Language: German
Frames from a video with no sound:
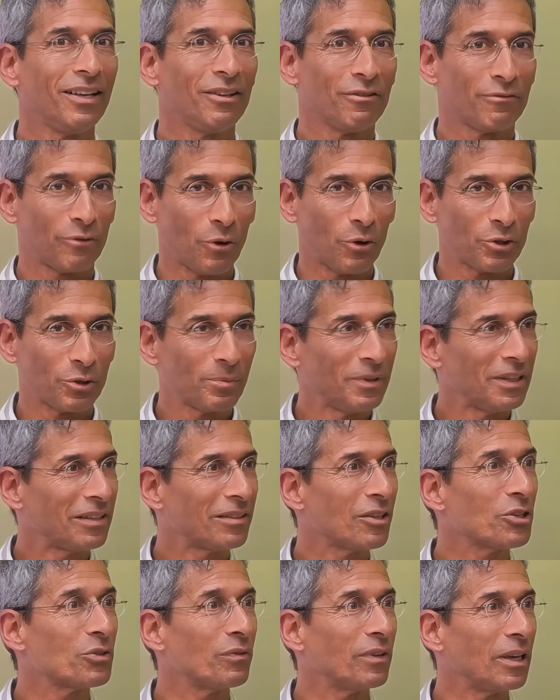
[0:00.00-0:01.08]
Freut mich,
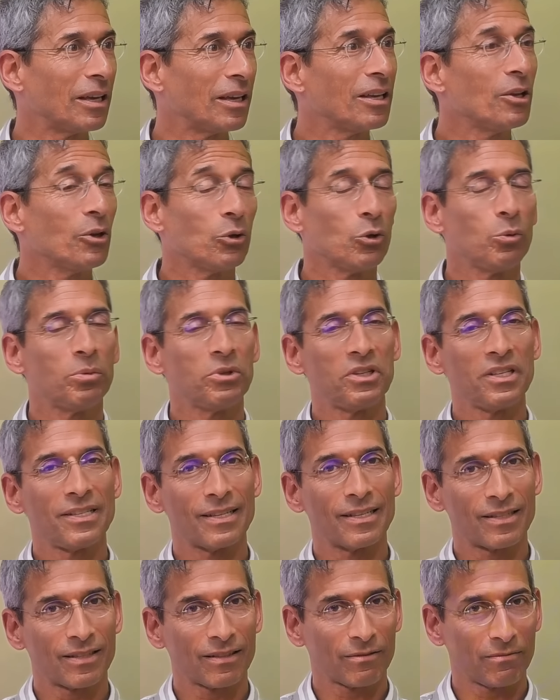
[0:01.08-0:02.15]
dass wir über
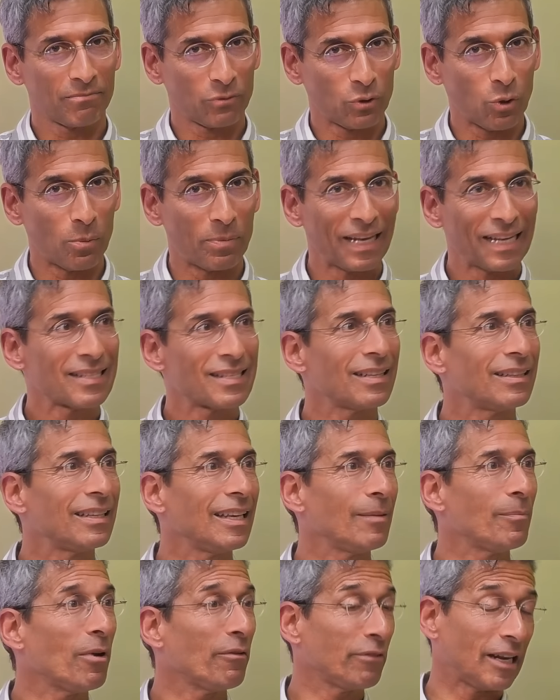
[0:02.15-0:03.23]
dieses komplexe
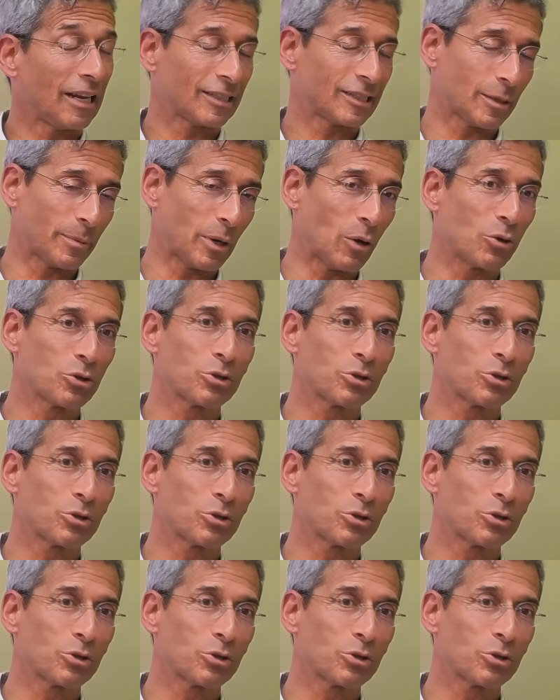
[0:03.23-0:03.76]
Thema, vielleicht aber auch